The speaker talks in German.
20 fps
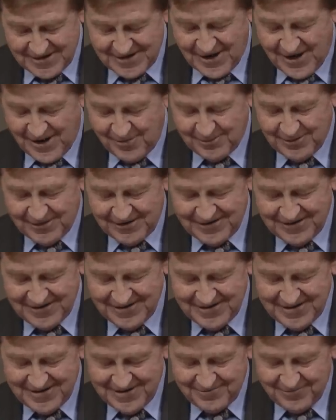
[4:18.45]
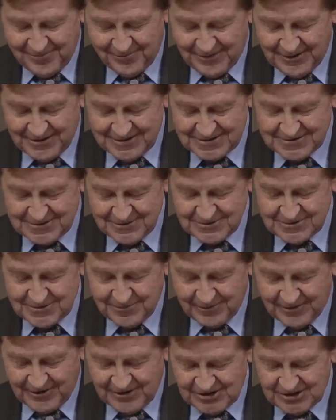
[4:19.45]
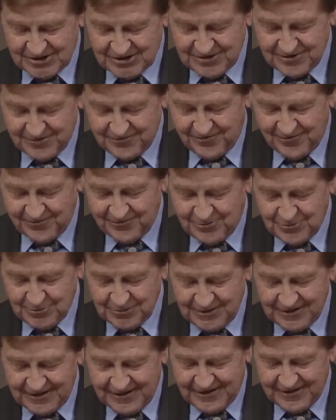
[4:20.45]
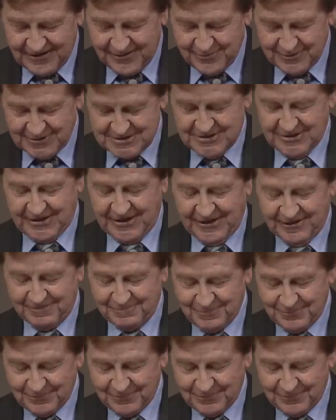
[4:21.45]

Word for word: Aber wir lassen uns überraschen und von guten Dingen überzeugen.